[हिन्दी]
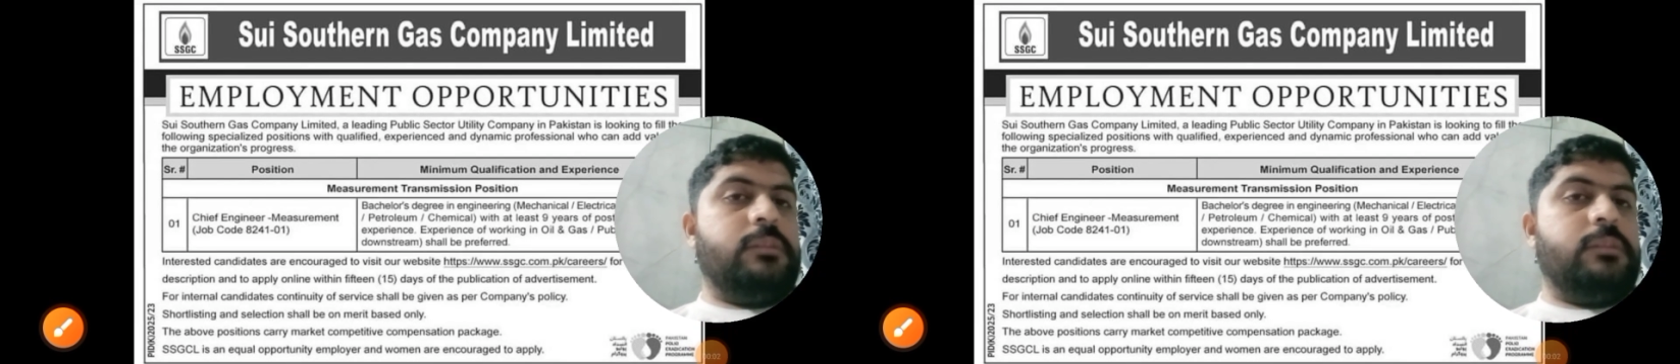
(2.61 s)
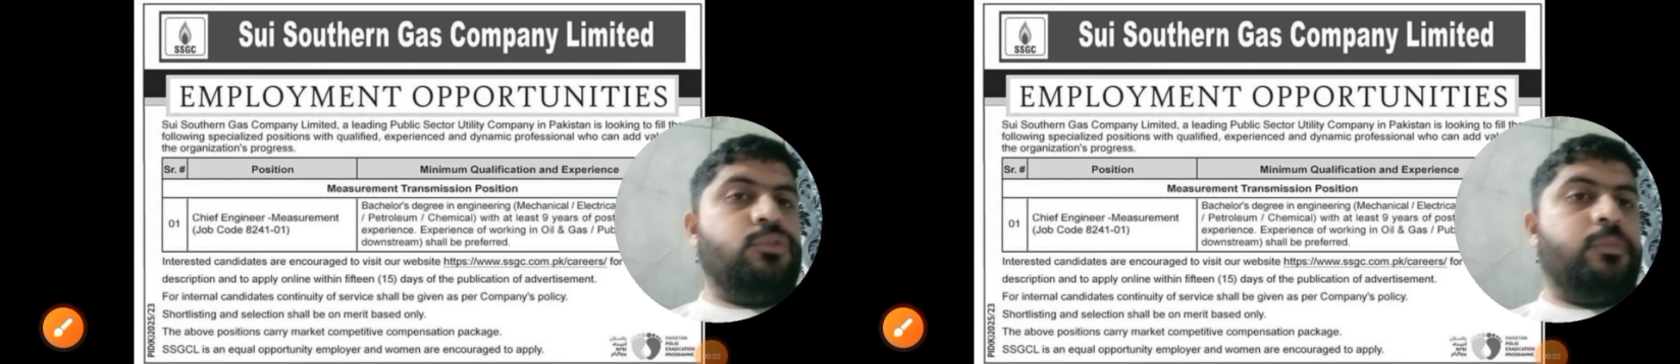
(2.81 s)

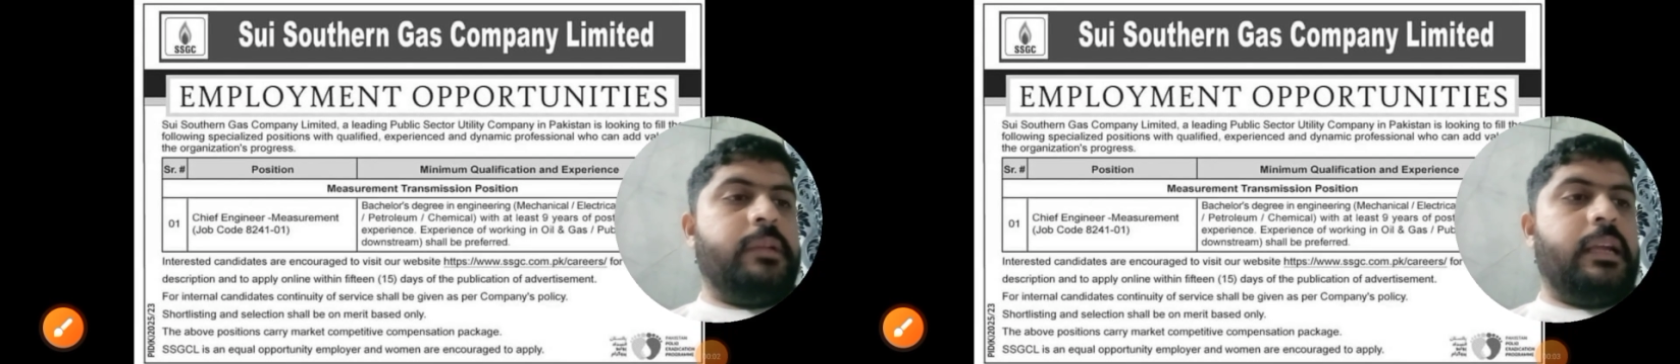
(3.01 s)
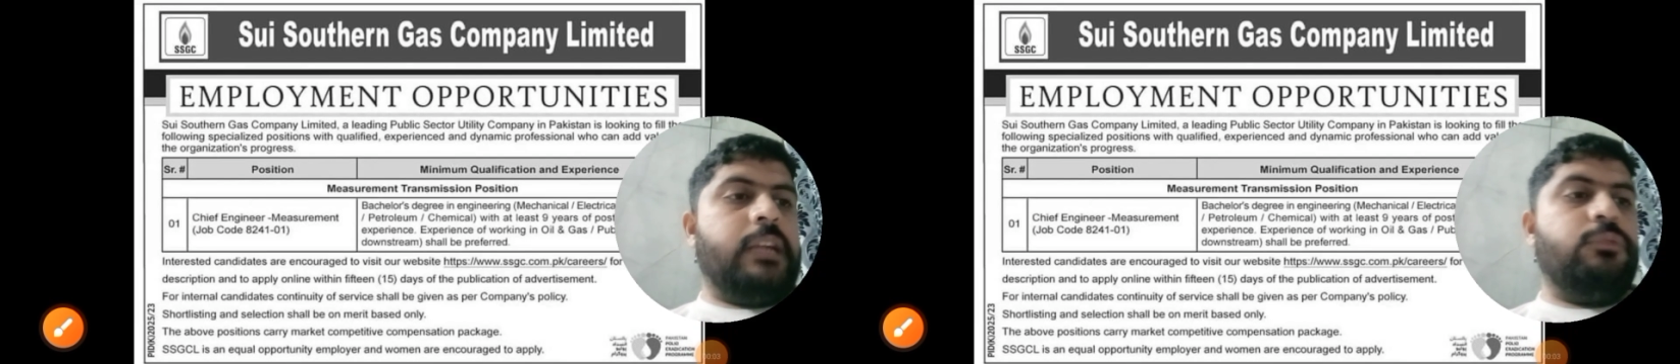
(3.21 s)
सामने ओपन
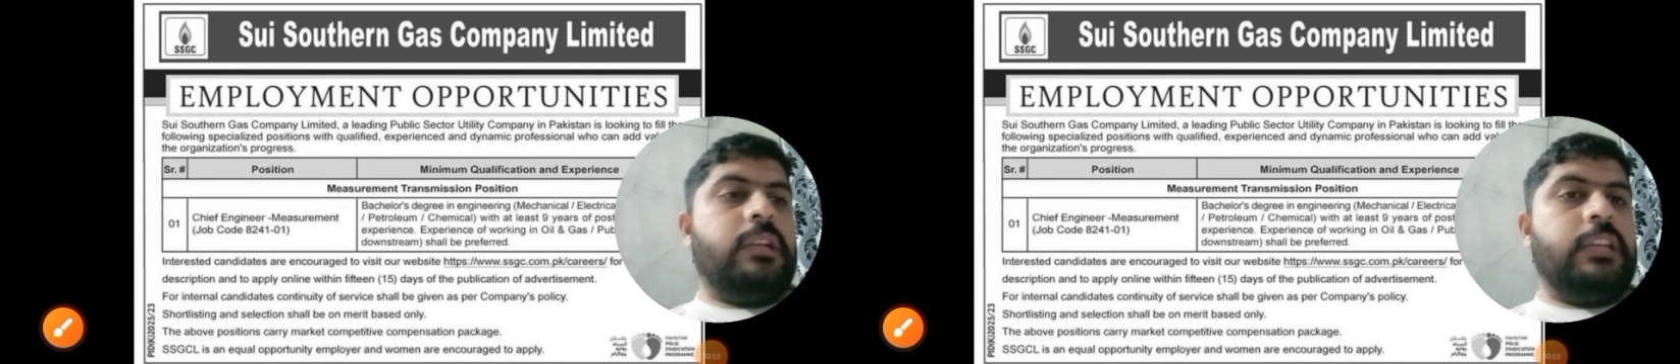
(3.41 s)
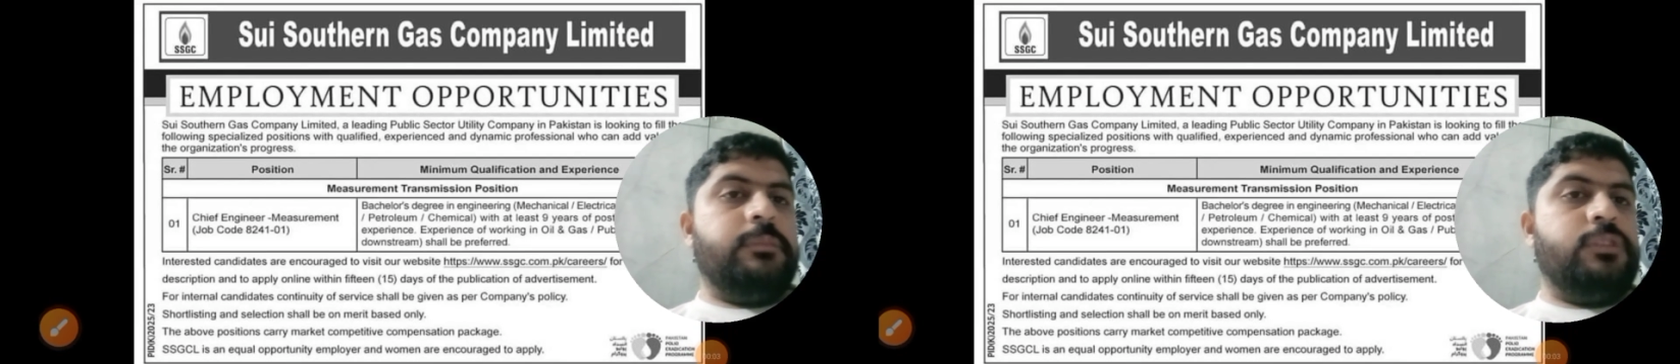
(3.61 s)
है
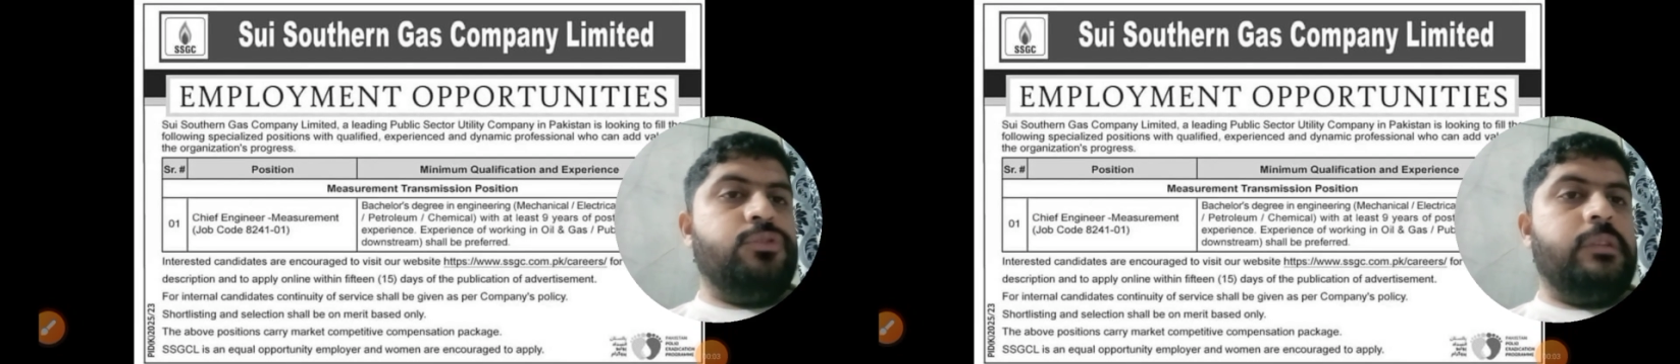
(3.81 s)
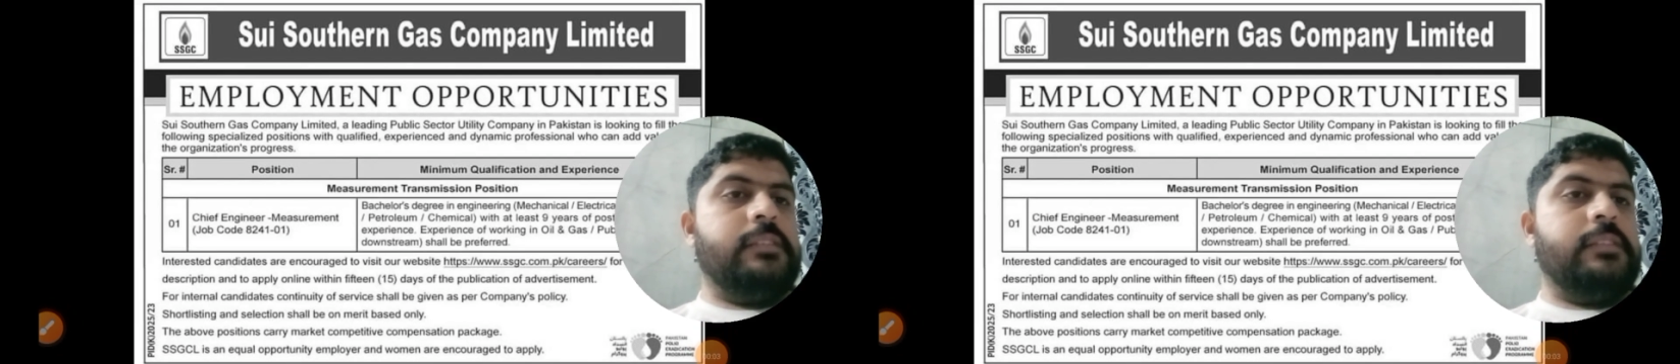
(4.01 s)
एडवर्टाइजमेंट
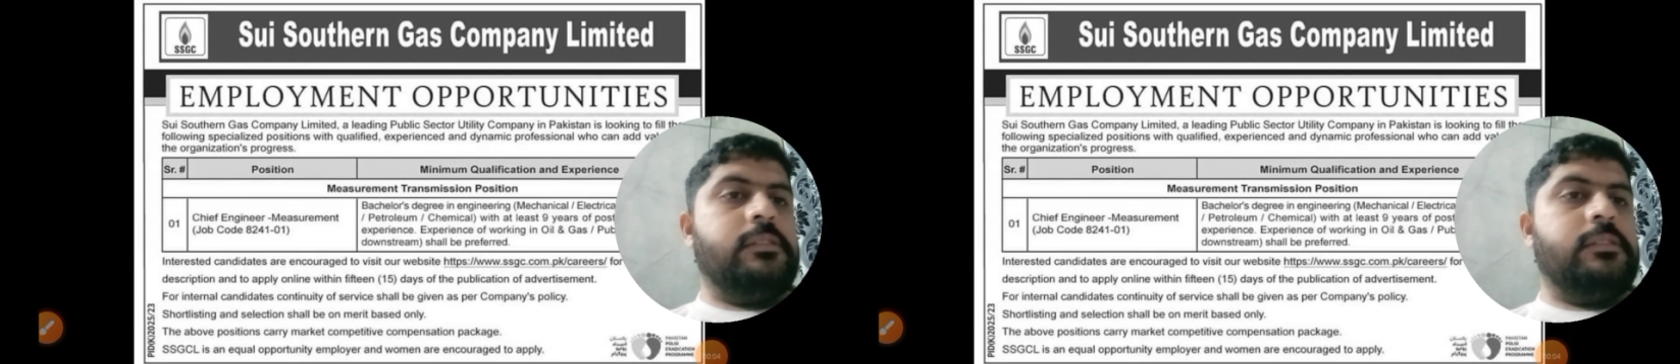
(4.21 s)
स्विगैस